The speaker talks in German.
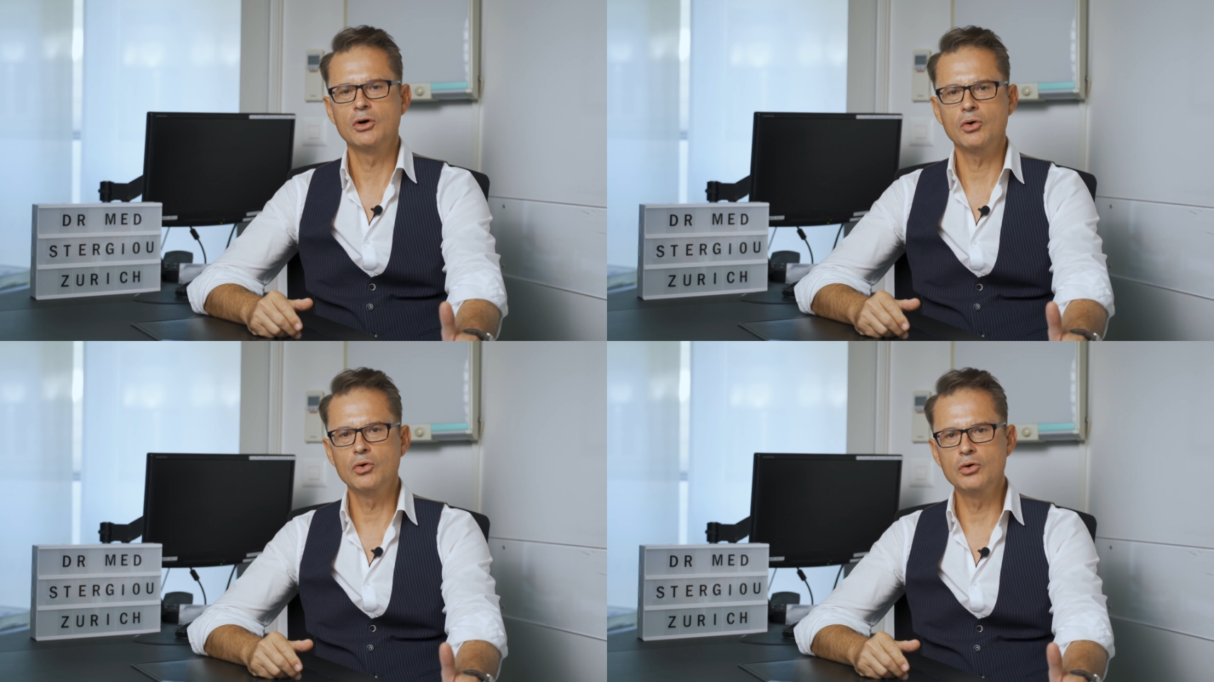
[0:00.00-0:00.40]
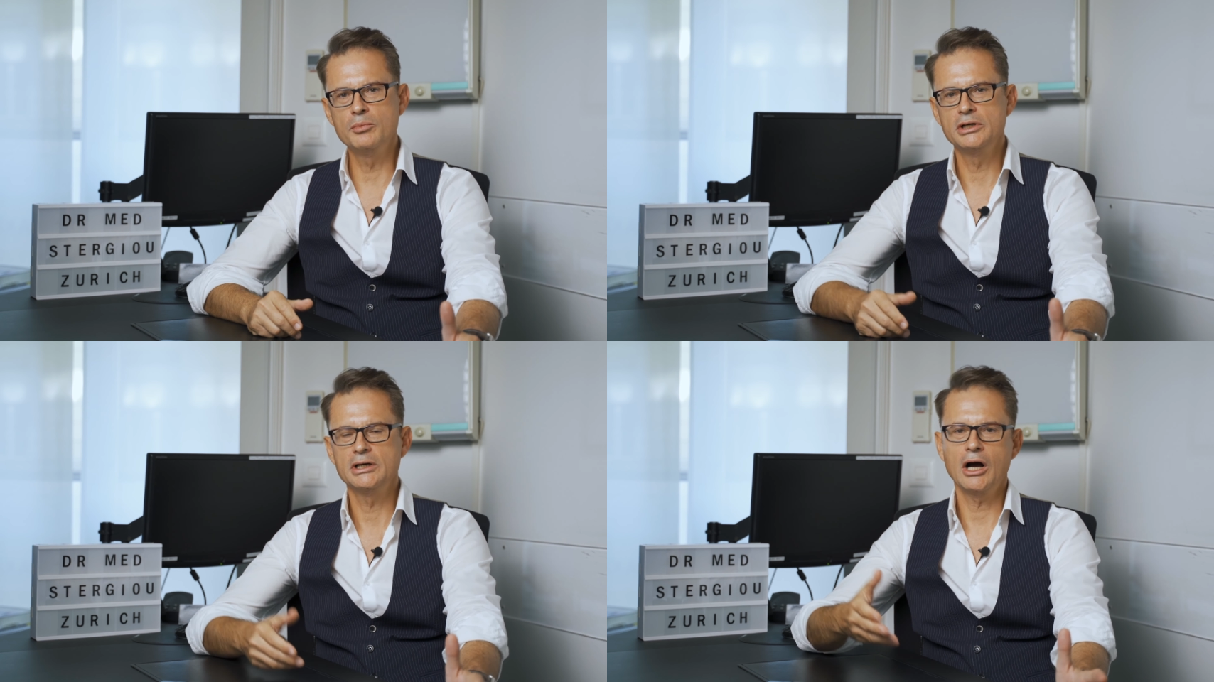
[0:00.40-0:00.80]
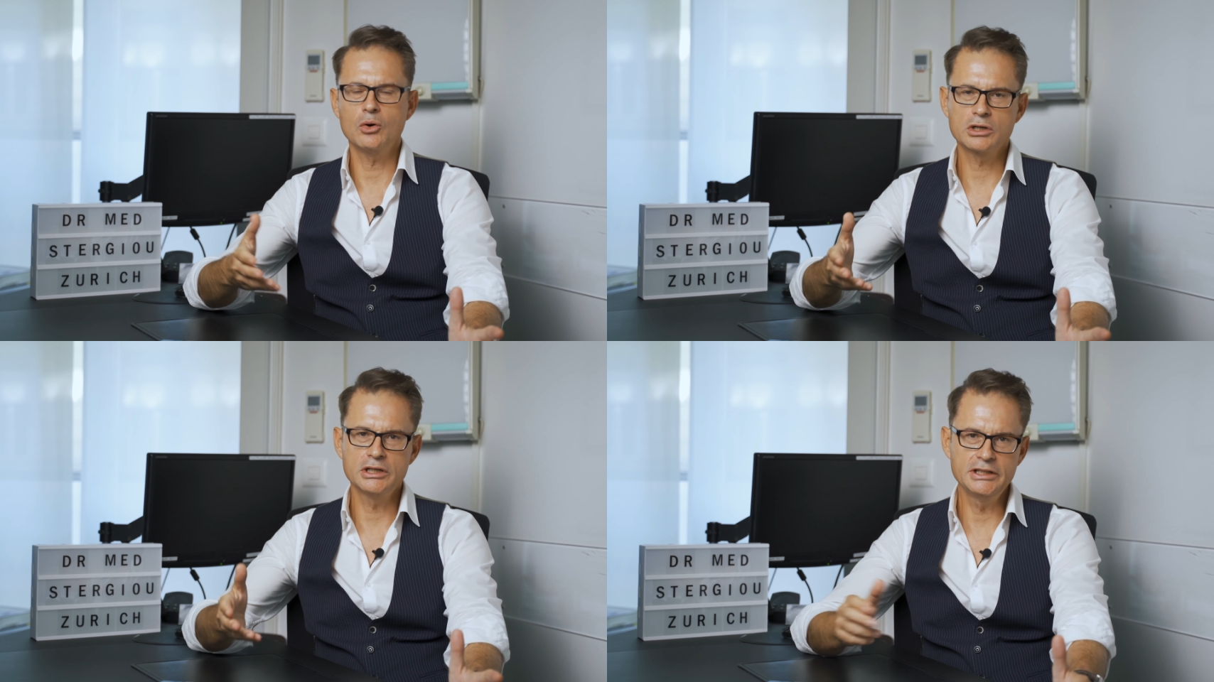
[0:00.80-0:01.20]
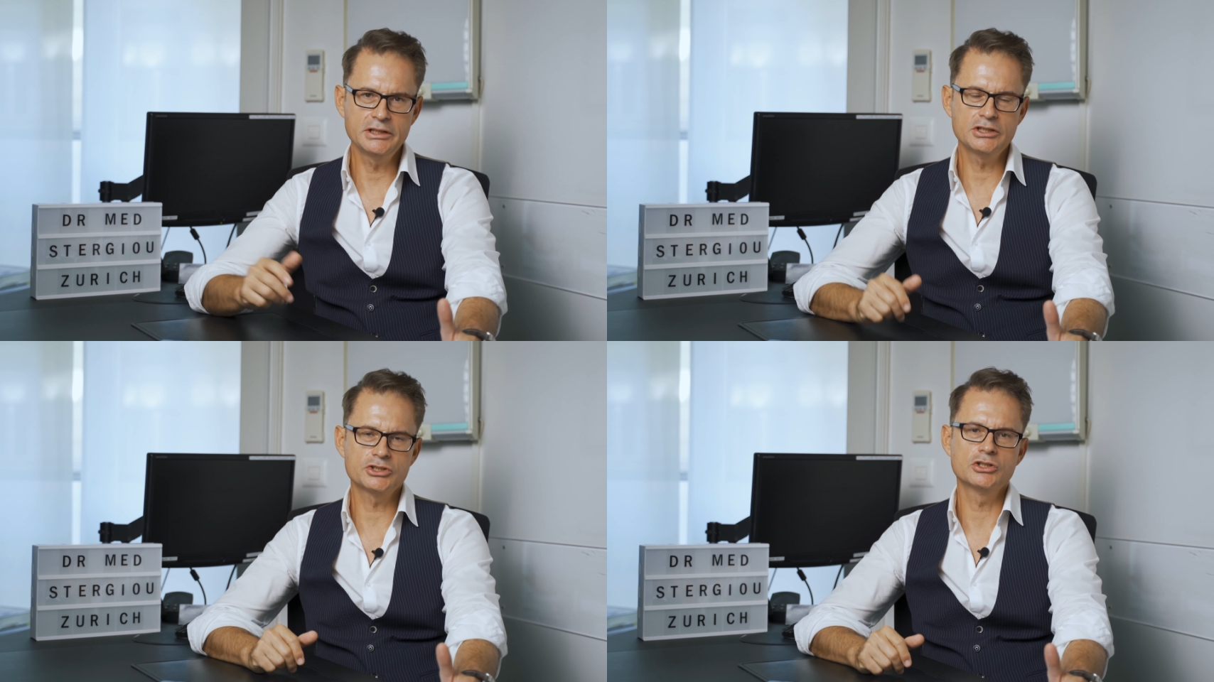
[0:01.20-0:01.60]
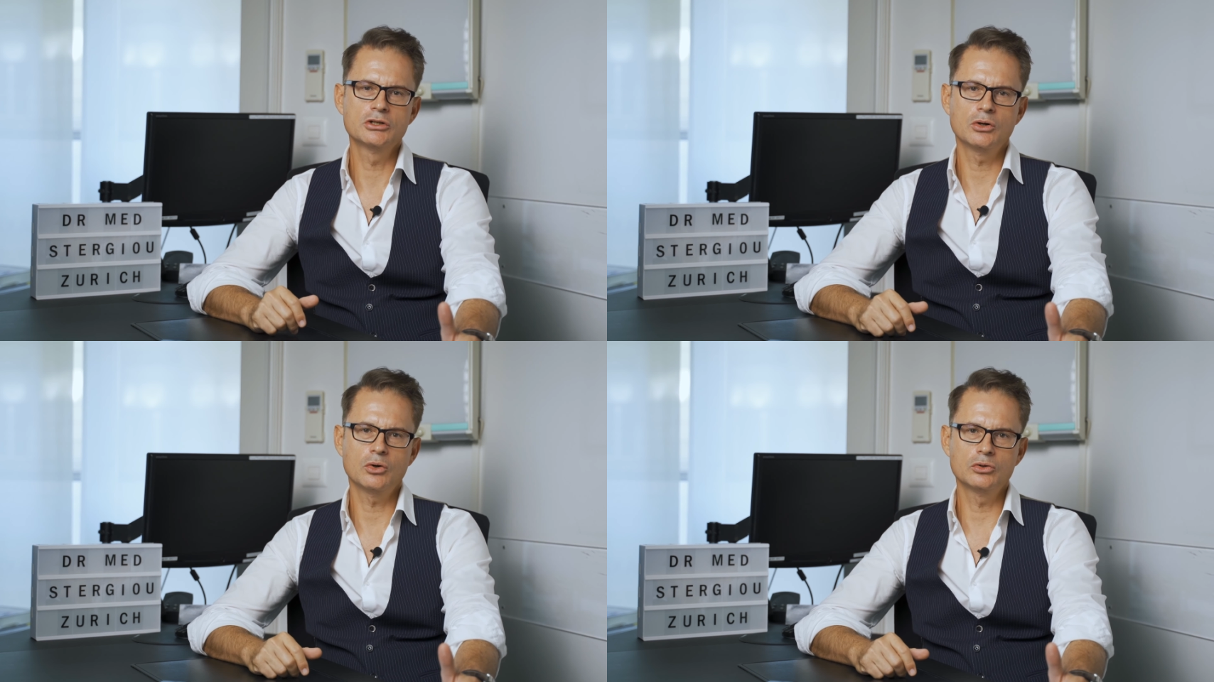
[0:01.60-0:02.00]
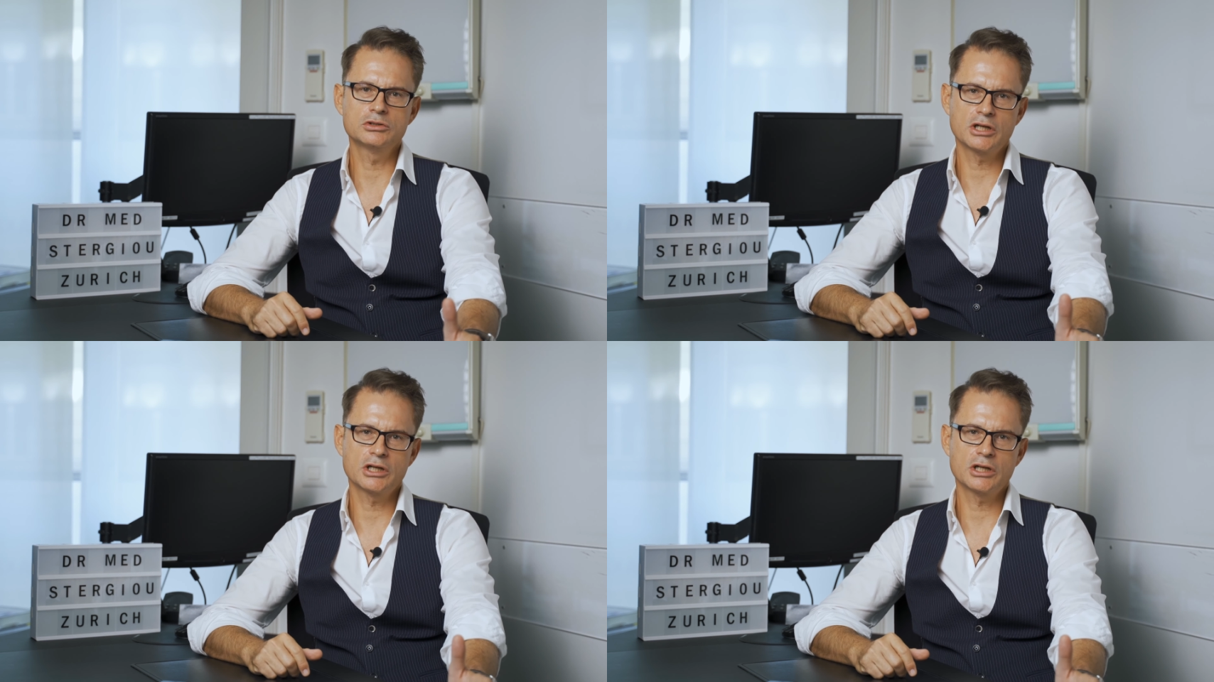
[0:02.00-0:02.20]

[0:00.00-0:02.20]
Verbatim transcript: um auch klinisch und